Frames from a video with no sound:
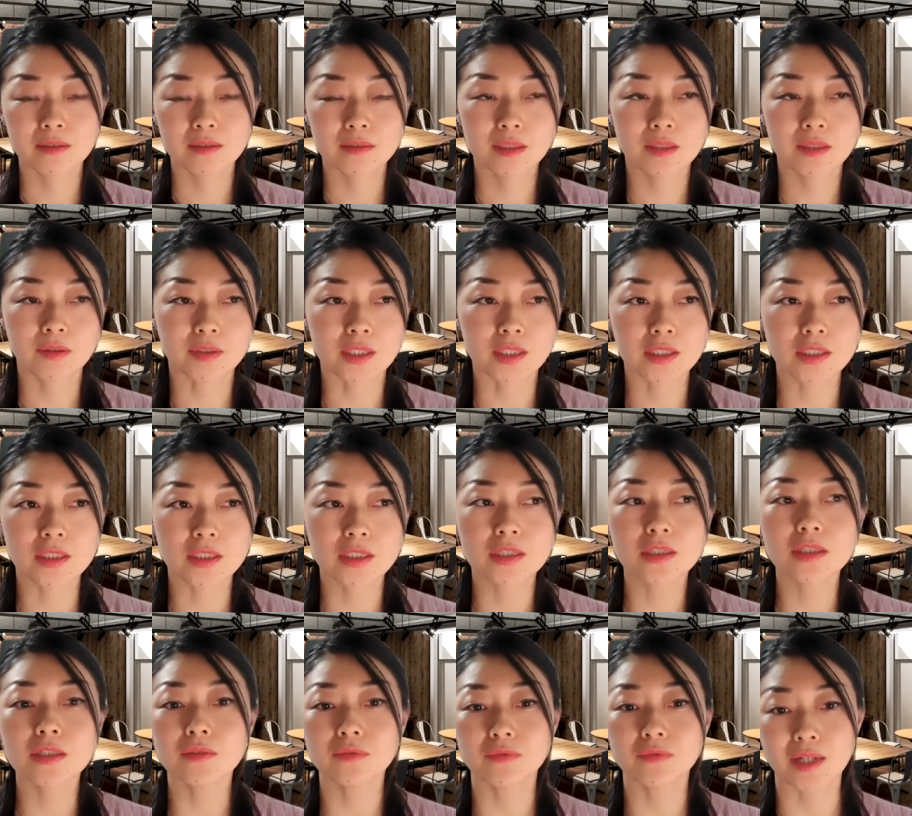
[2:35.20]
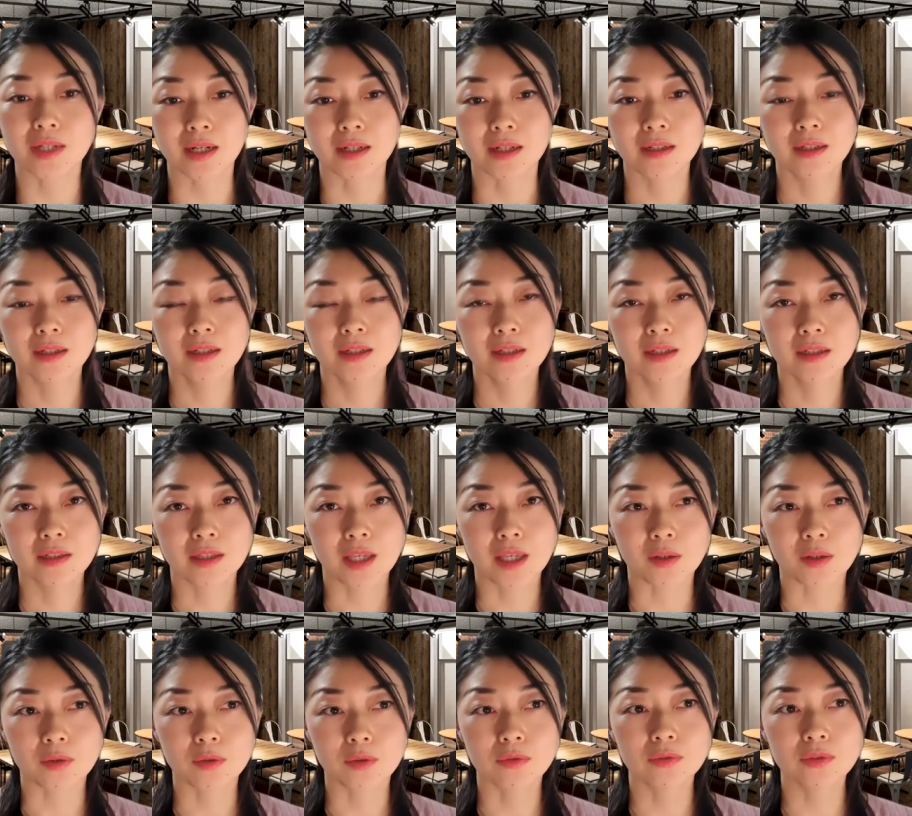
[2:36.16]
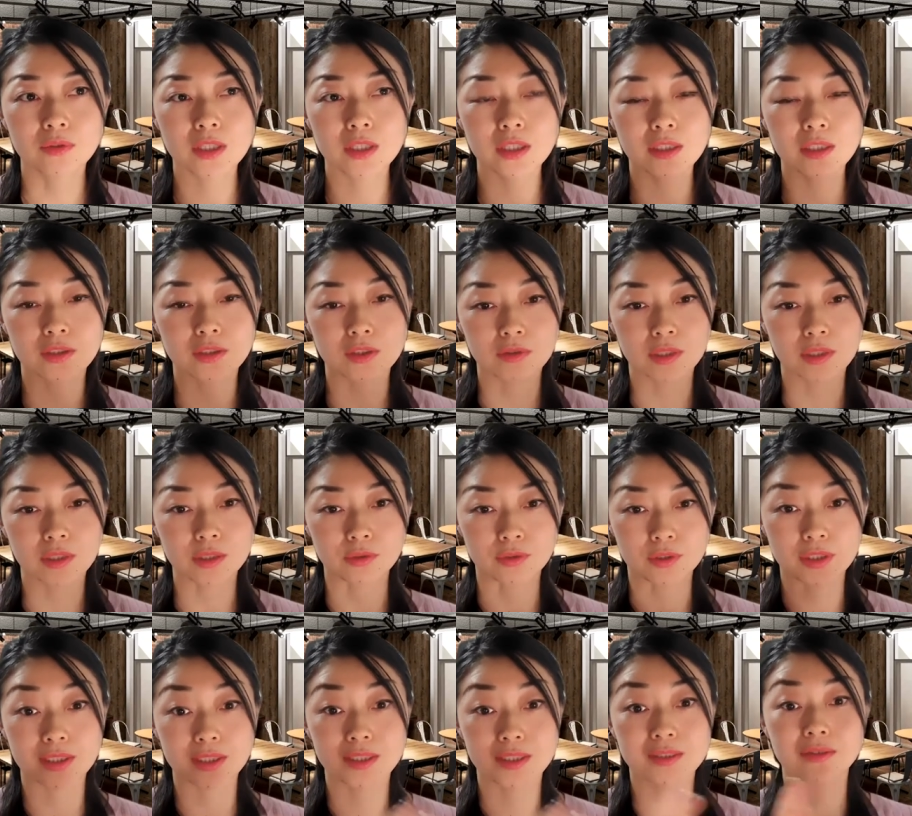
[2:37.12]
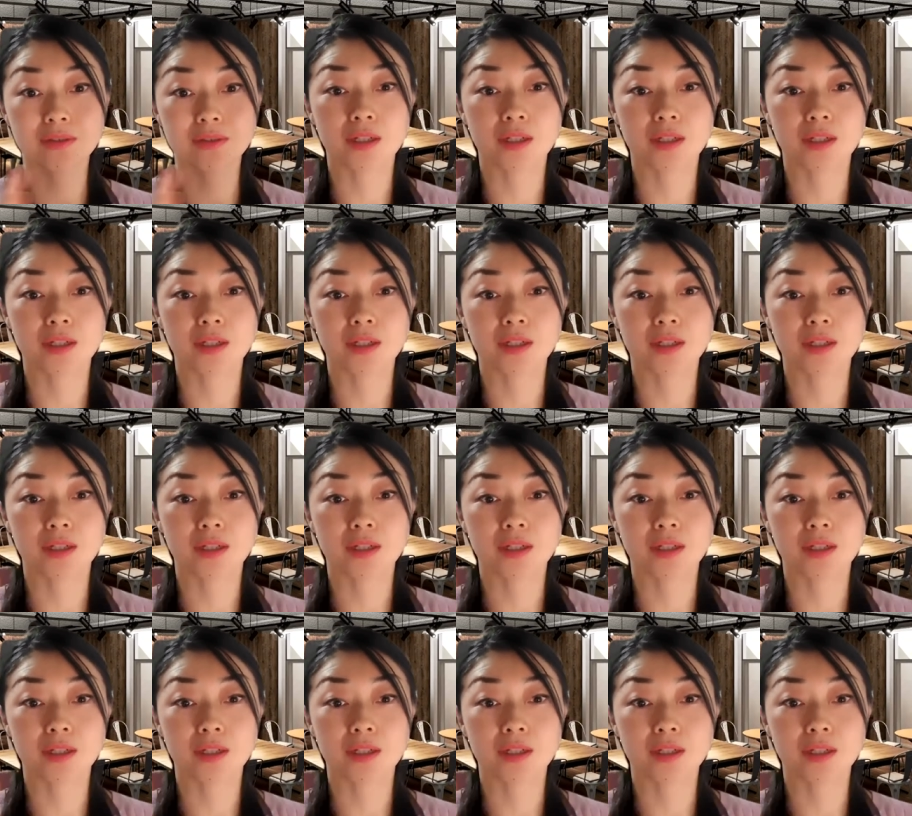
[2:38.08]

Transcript: で私自身は結婚を機にその後静